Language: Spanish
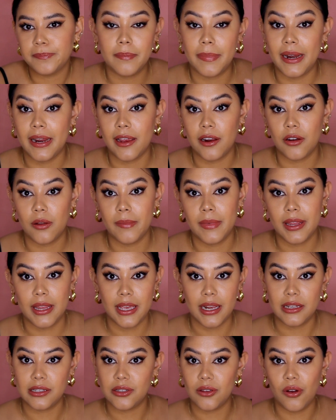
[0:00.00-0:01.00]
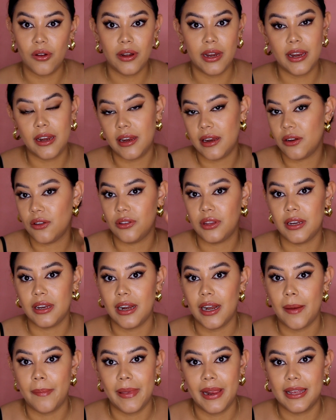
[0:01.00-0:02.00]
para que no me dé el sol y no
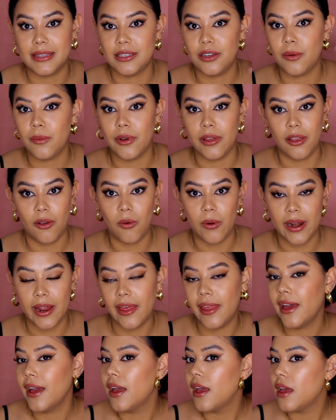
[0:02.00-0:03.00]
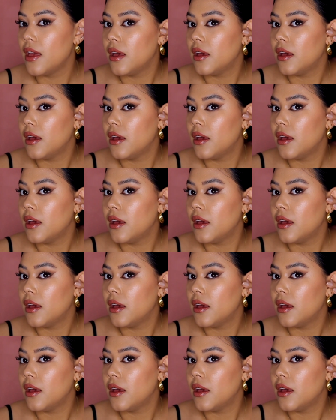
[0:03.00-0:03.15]
tener la piel así como encuerada.